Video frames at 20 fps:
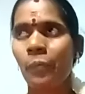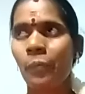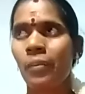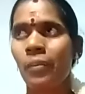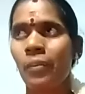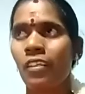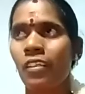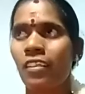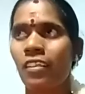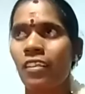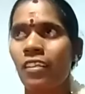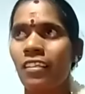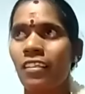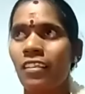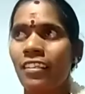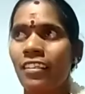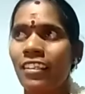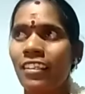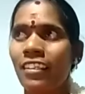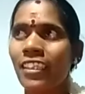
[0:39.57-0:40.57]
உம்
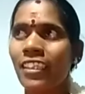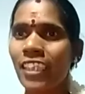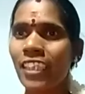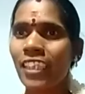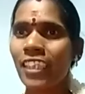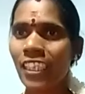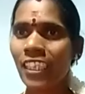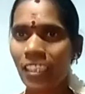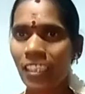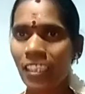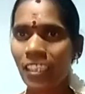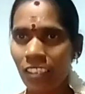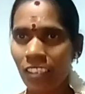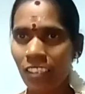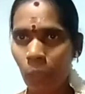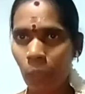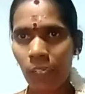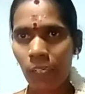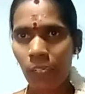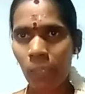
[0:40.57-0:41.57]
எனக்கு
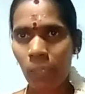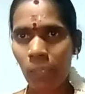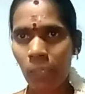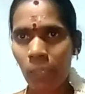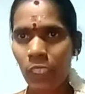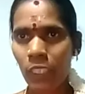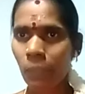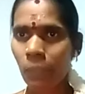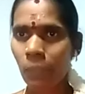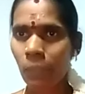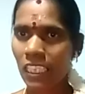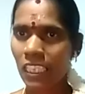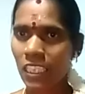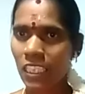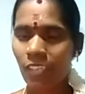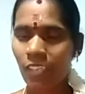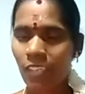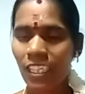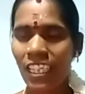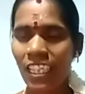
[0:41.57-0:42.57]
திருமணமாகி பதினஞ்சு
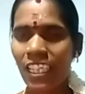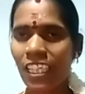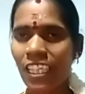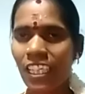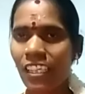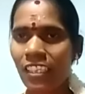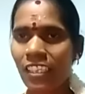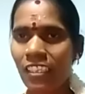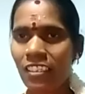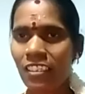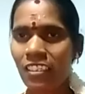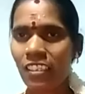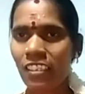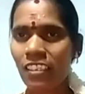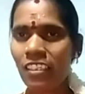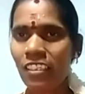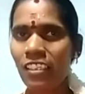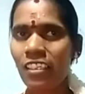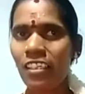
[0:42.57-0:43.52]
வருடங்கள் ஆகிய சக்தி